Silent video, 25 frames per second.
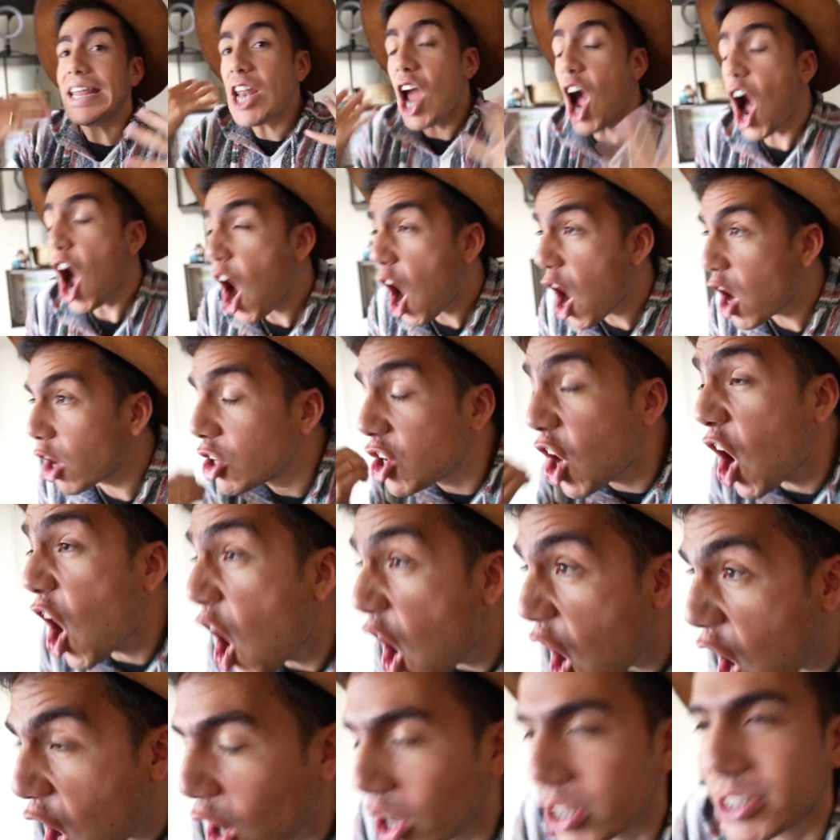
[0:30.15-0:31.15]
Y no,
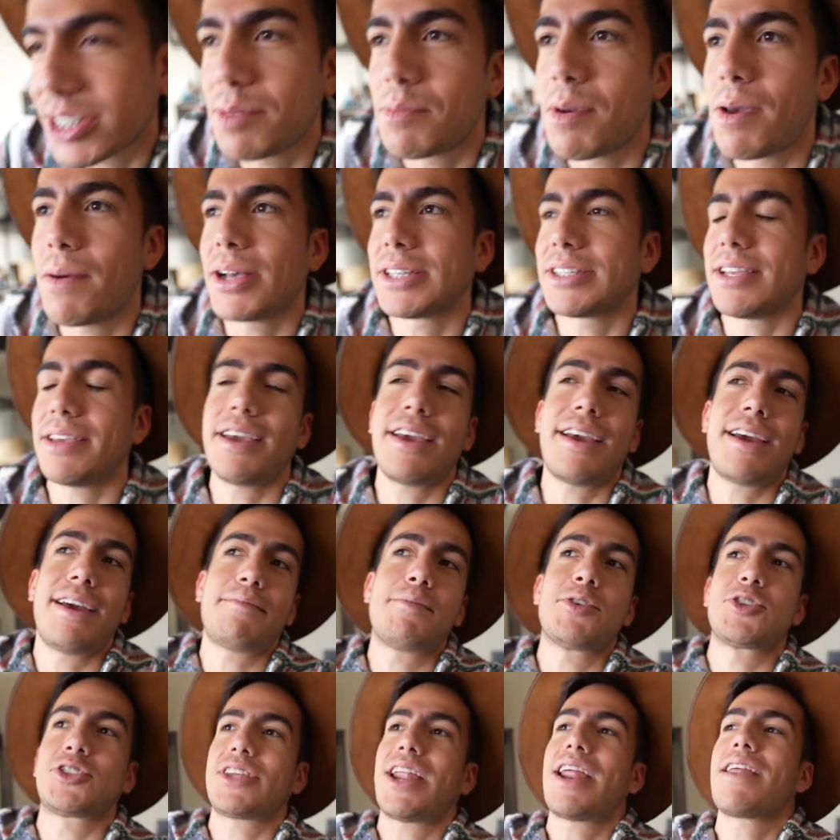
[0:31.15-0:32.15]
no, si me vas a
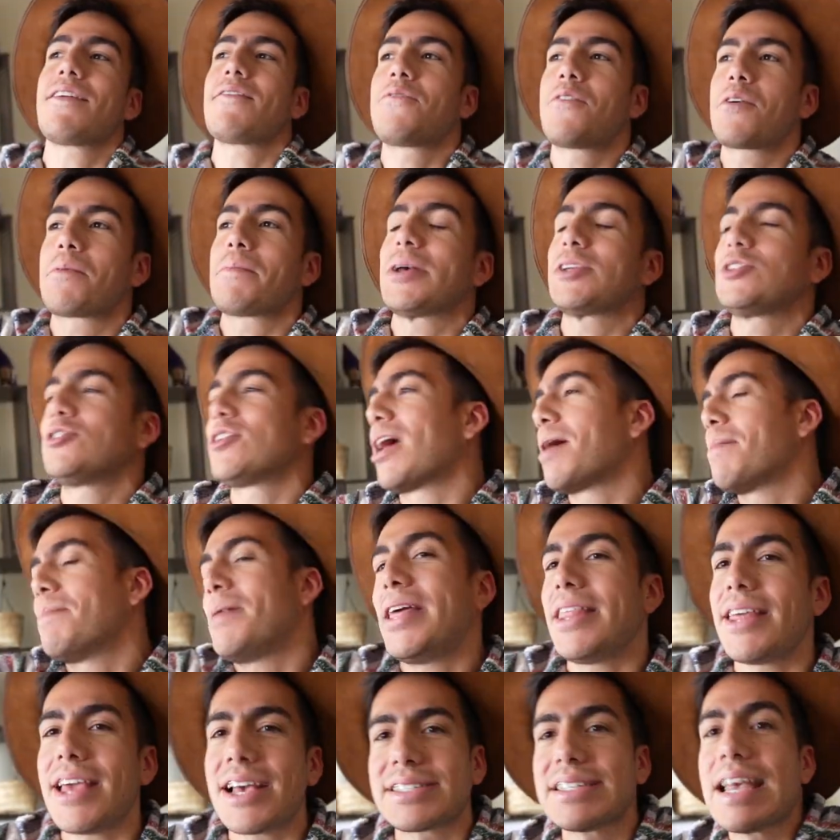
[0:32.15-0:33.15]
mostrar información a
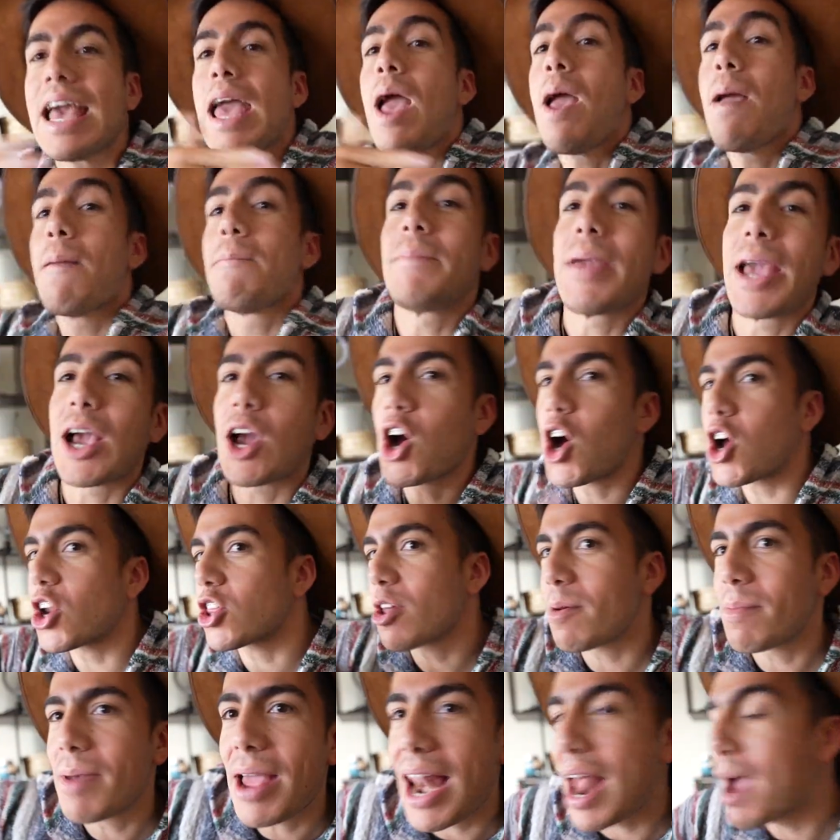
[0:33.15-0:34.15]
medias, mejor
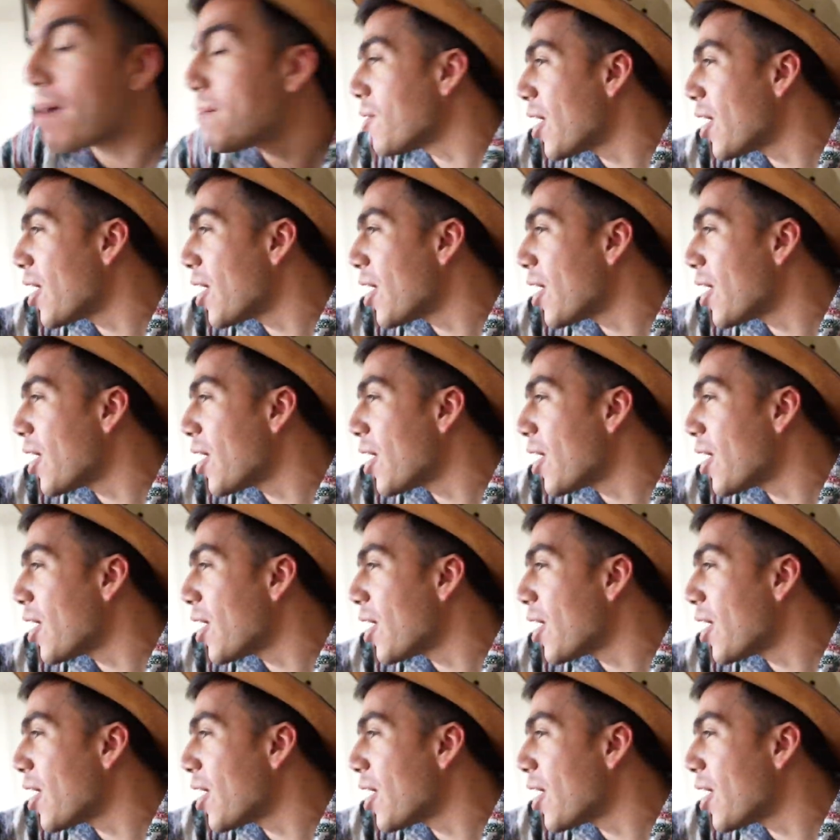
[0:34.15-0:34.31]
no me la